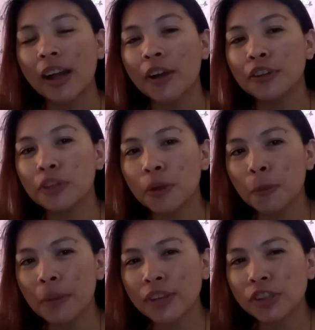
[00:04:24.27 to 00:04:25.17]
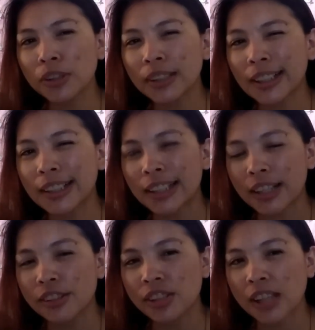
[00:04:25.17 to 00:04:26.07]
though medyo
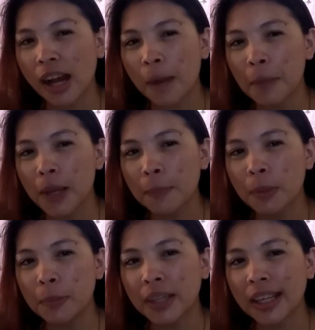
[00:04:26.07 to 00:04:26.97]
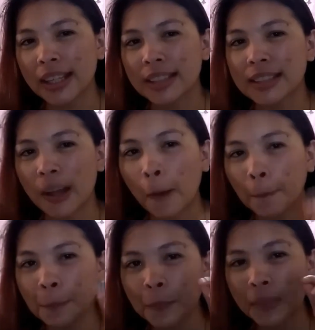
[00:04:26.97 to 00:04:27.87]
nag-red siya maybe because
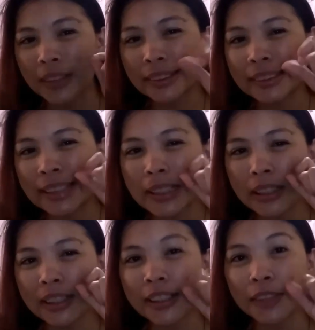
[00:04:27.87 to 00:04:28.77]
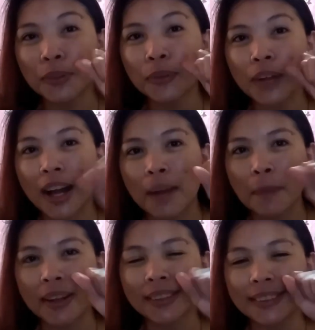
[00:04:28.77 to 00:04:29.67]
um, tin, inano ko nga
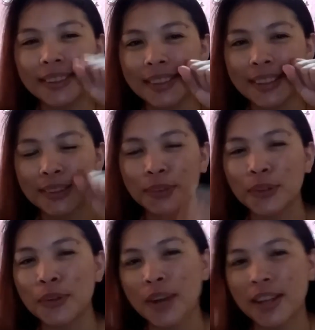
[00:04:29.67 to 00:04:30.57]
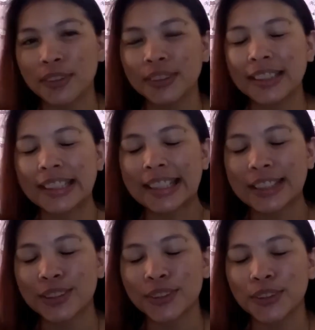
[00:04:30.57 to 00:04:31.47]
parang dinikit ko yung ano
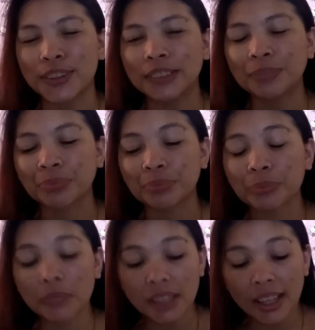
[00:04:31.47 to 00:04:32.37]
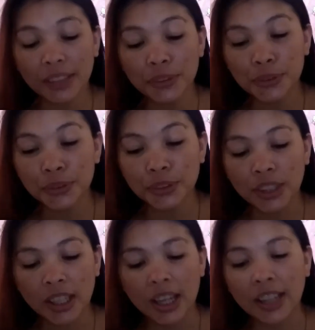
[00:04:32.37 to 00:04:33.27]
dinikit ko yung yung
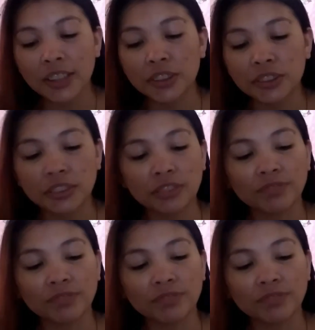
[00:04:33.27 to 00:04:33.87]
yung